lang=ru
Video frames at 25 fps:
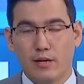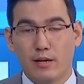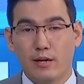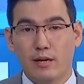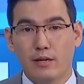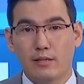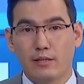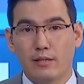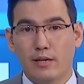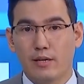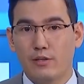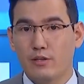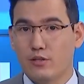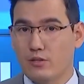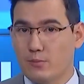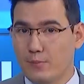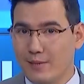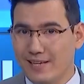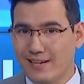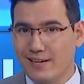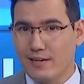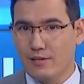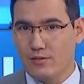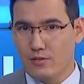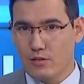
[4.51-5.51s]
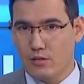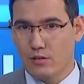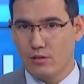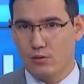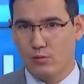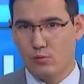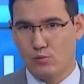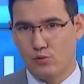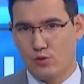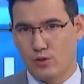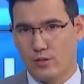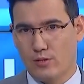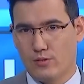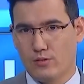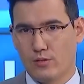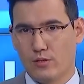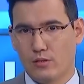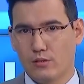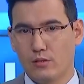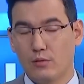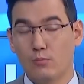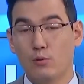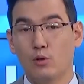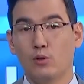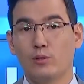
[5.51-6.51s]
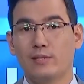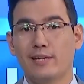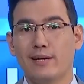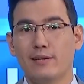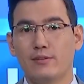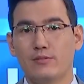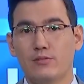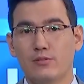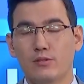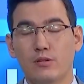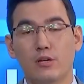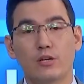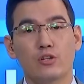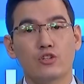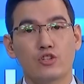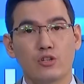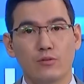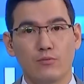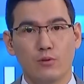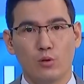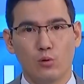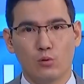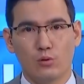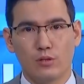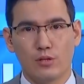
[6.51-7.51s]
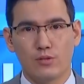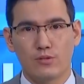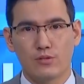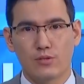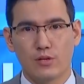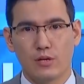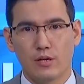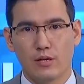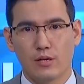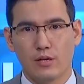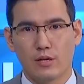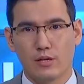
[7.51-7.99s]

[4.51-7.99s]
а на избирательных участках наблюдается оживленность.